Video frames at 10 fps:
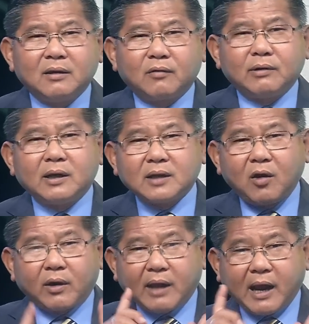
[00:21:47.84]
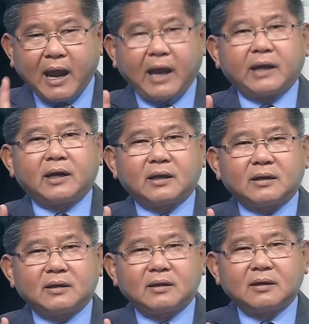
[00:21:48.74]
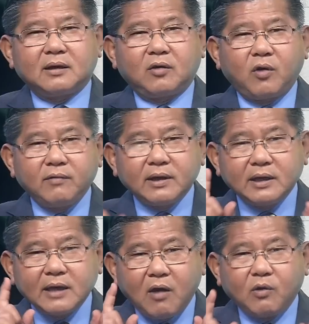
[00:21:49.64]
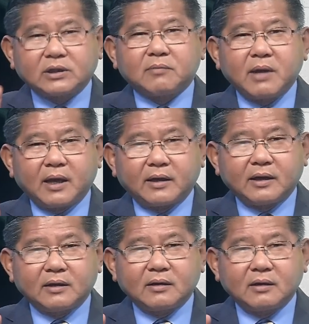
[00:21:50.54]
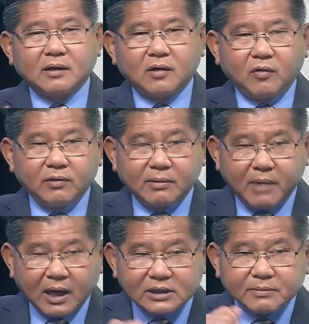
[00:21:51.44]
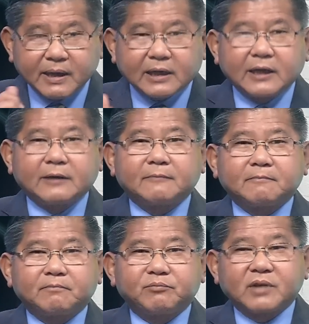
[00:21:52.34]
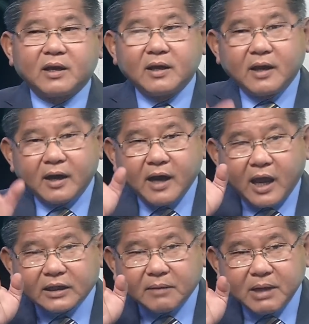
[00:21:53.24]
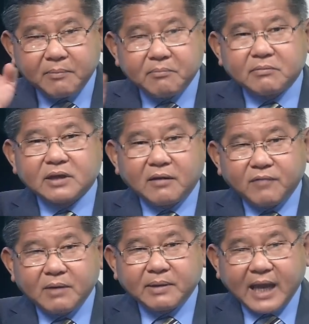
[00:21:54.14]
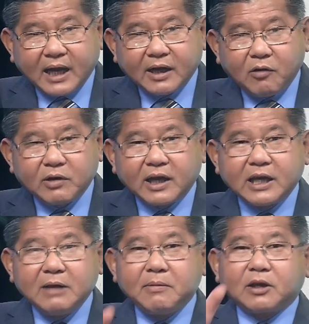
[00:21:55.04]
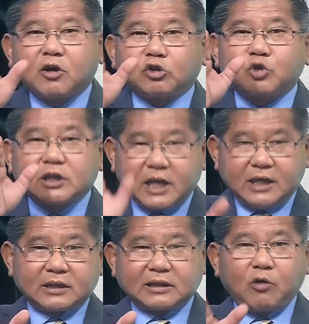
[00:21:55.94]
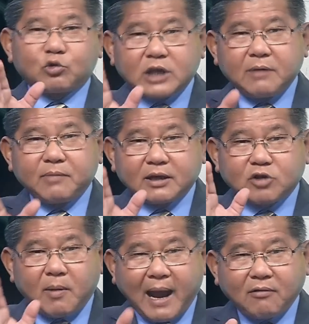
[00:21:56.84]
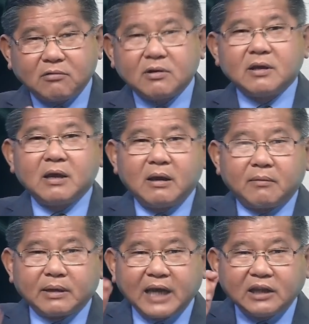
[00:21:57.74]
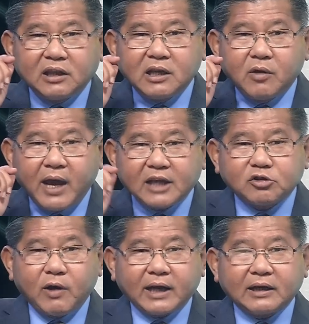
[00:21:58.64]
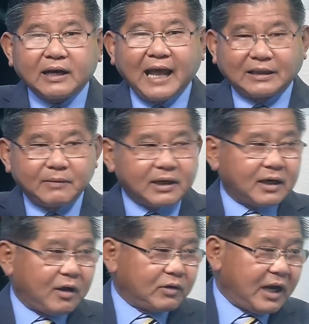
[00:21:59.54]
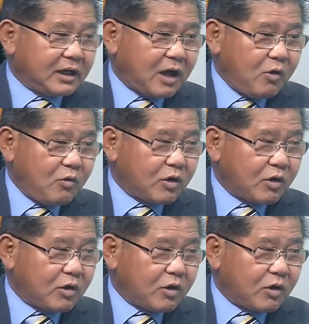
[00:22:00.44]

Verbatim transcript: quý vị nhớ luật hàng hải đó quý vị đi đâu ở trên biển đó quý vị mở cái gps lên để người ta biết định vị mình đang ở đâu để khi mình có chuyện gì tàu chìm hay gió bão mình đánh tín hiệu SOS là ta biết là đâu đến cứu